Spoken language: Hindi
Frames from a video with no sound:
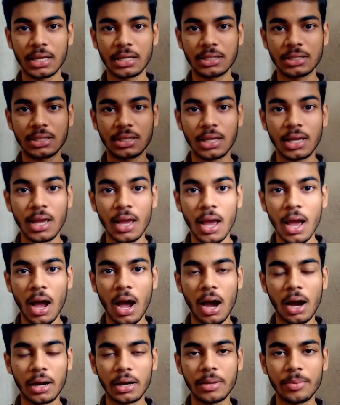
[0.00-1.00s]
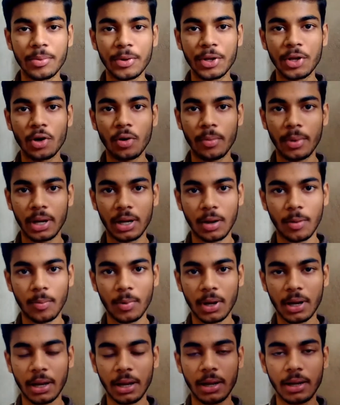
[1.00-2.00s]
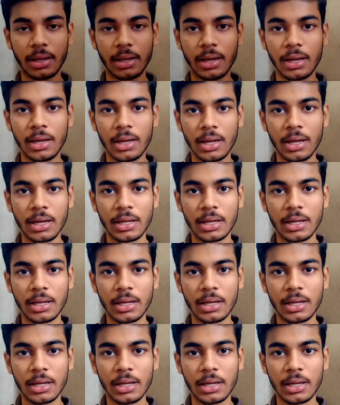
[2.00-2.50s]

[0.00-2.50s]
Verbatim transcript: किसी अगली वीडियो में तब तक के लिए